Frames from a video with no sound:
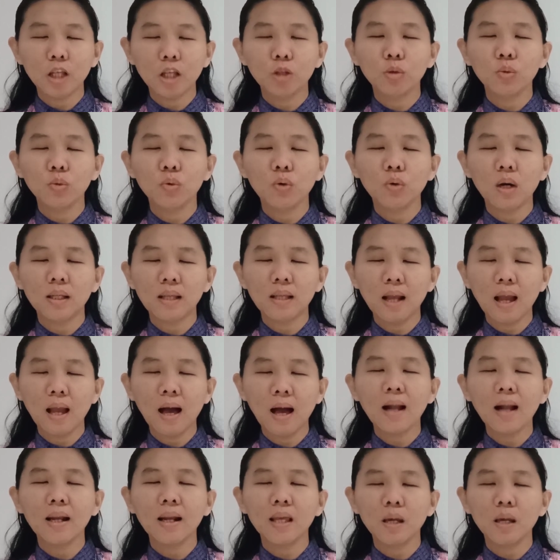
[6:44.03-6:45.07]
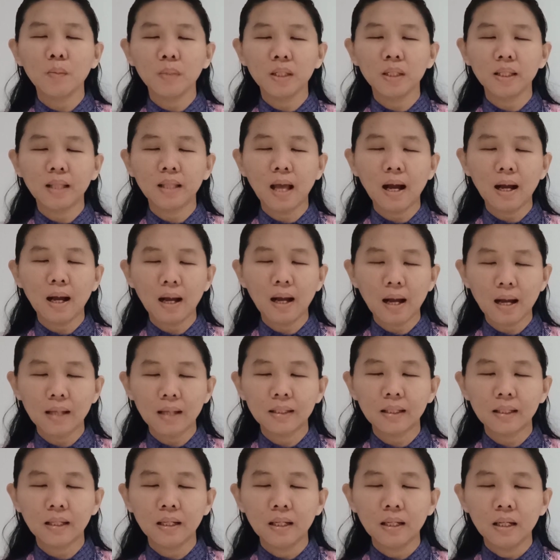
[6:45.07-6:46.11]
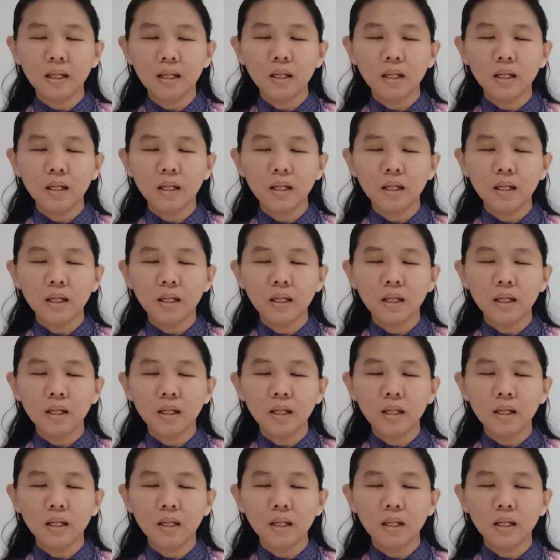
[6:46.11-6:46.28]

itu adalah hal yang menyenangkan.